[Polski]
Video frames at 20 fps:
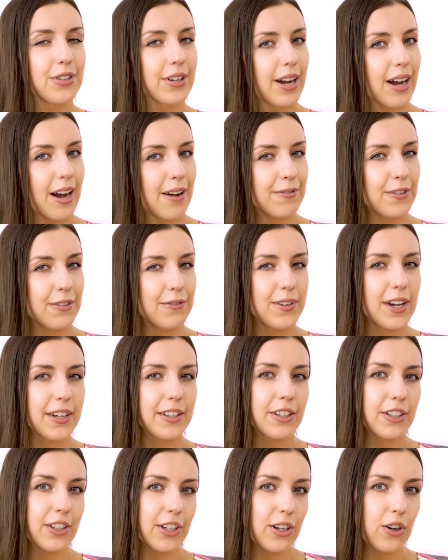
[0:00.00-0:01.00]
ciekawi, w
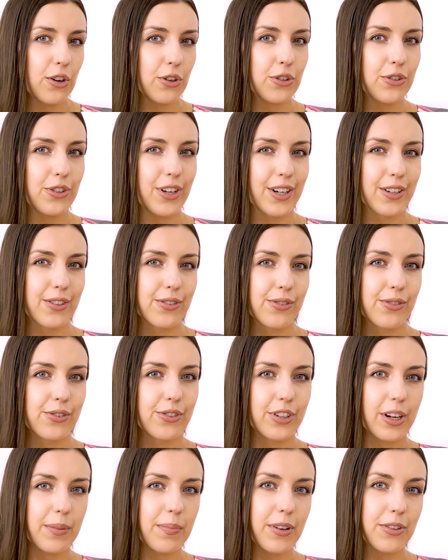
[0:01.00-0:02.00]
jakich ilościach
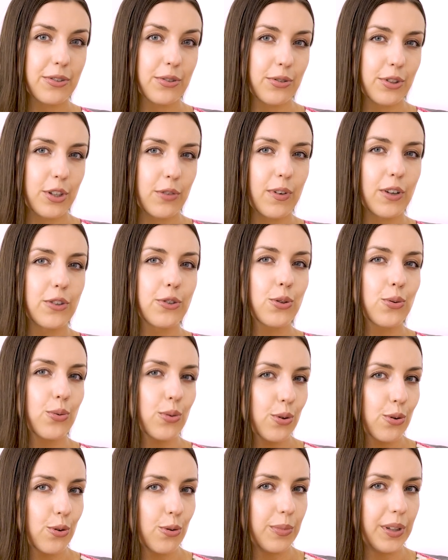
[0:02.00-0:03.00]
trzeba stosować
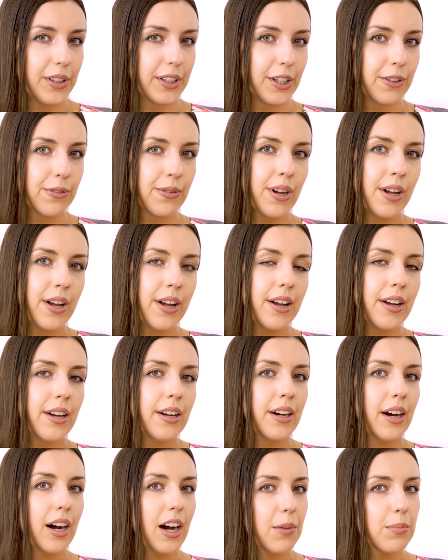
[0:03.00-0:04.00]
kurkuminę,
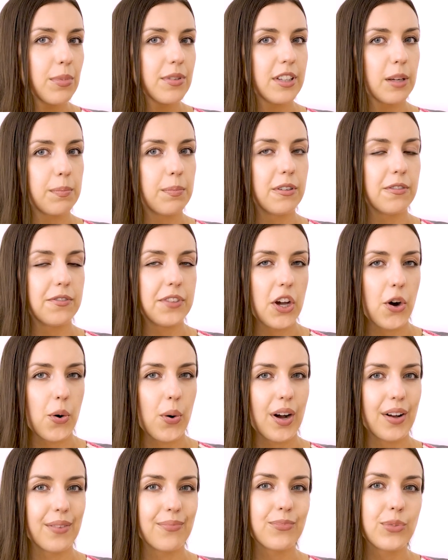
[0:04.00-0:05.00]
aby
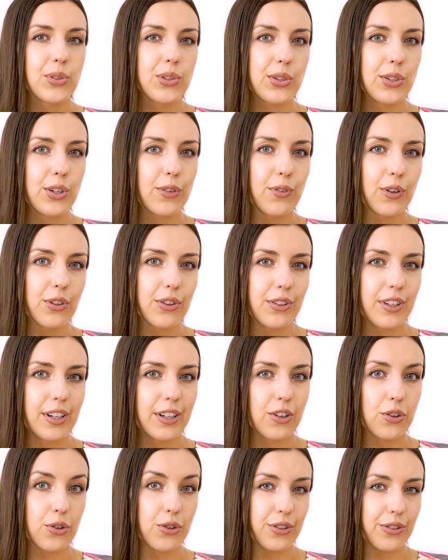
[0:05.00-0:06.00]
zapewniała
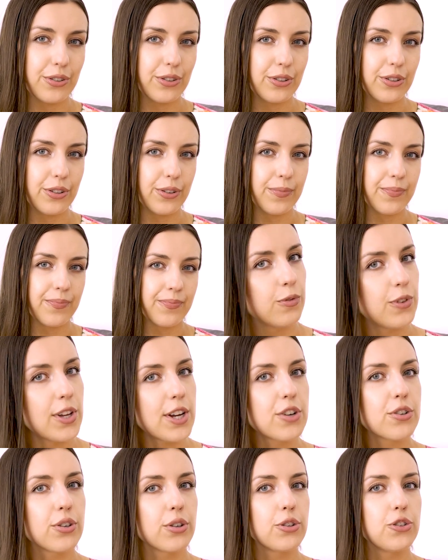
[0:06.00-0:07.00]
zdrowotne korzyści. W
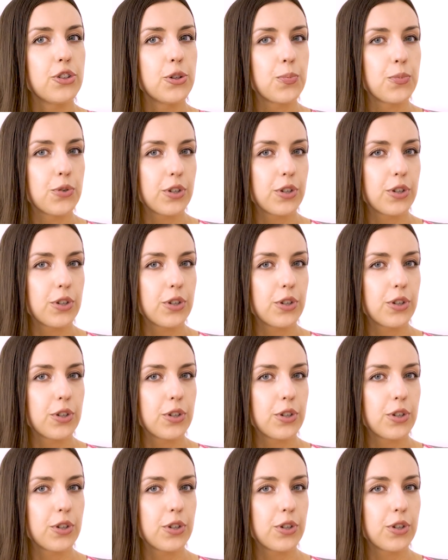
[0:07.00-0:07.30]
większości